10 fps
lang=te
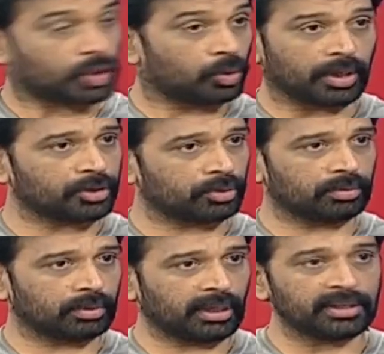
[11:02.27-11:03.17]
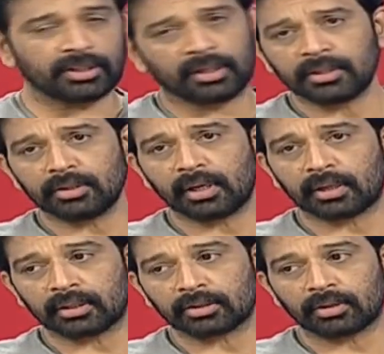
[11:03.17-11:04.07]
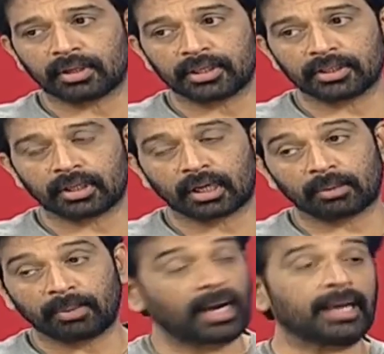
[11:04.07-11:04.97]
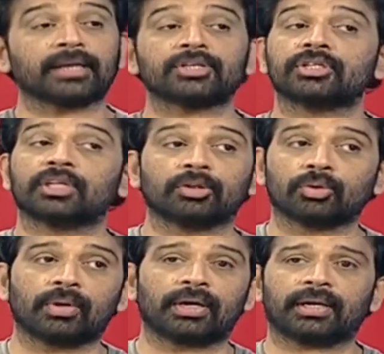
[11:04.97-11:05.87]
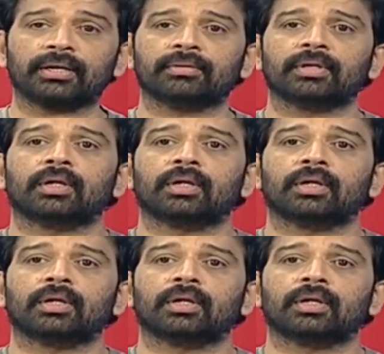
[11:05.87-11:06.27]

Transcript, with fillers: ఇచ్చుండొచ్చు చిరంజీవి గారు తీసుకున్న డెసిషన్ నాకు బాగా నచ్చింది ఎందుకు అంటే